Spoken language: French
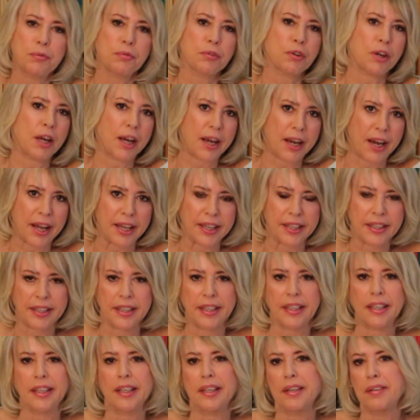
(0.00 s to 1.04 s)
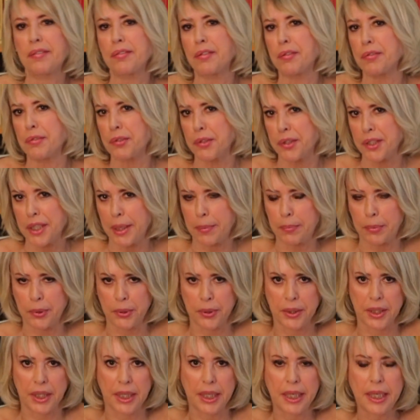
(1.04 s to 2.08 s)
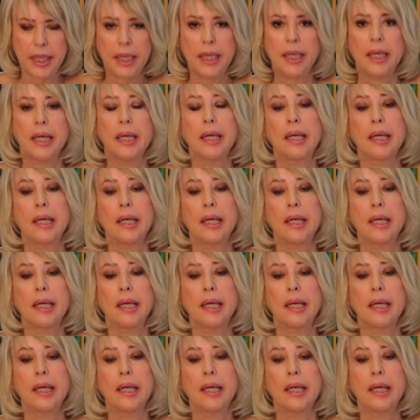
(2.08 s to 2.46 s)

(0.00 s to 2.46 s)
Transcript: vous la likez, vous vous abonnez,